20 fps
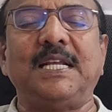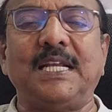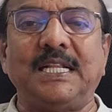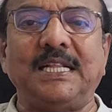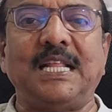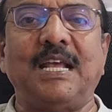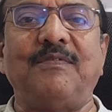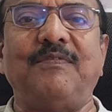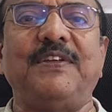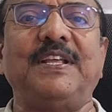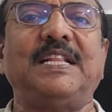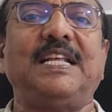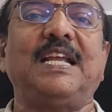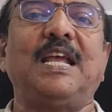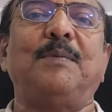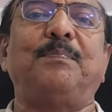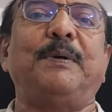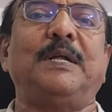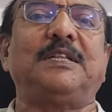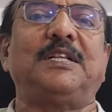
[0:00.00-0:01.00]
இந்த
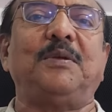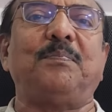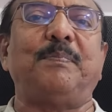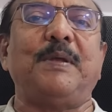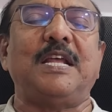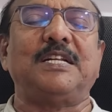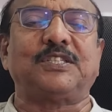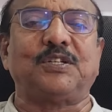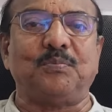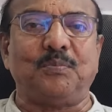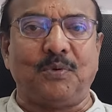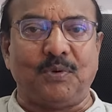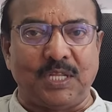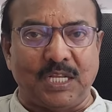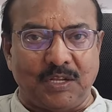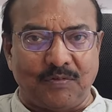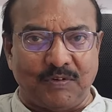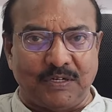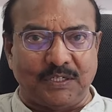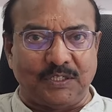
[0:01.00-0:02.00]
விதியை பற்றி பேசும்போது
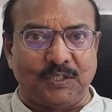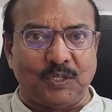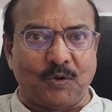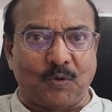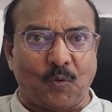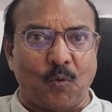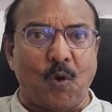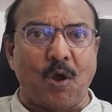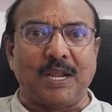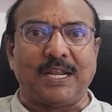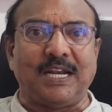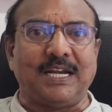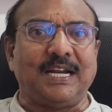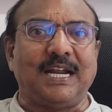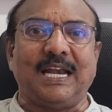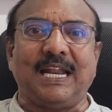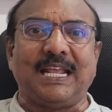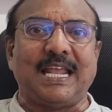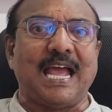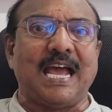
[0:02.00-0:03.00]
இவர் இந்த
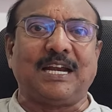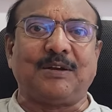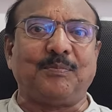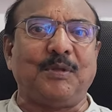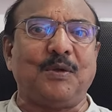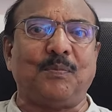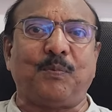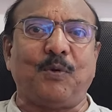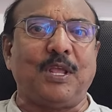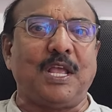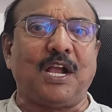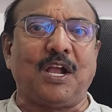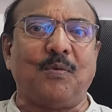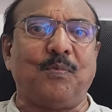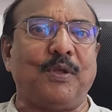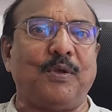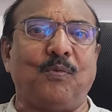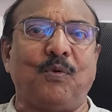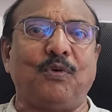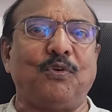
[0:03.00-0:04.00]
கோயில்களை யாருமே போய் அங்கே
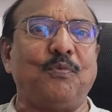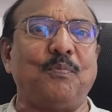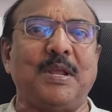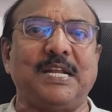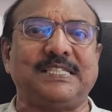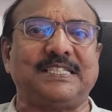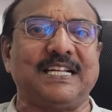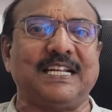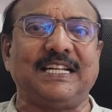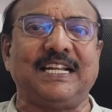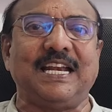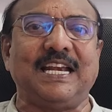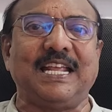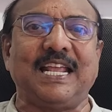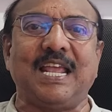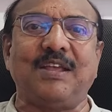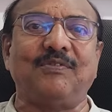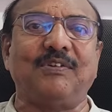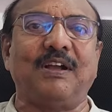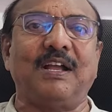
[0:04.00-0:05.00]
போய் ஒன்றுமே
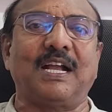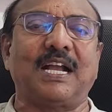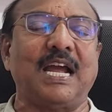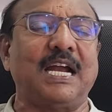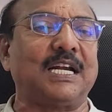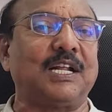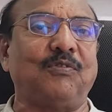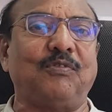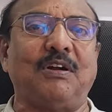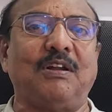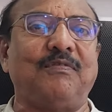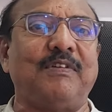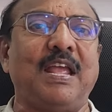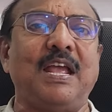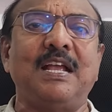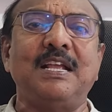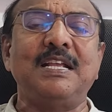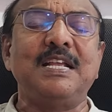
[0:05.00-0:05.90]
செய்யலையே இவங்க கடவுளவே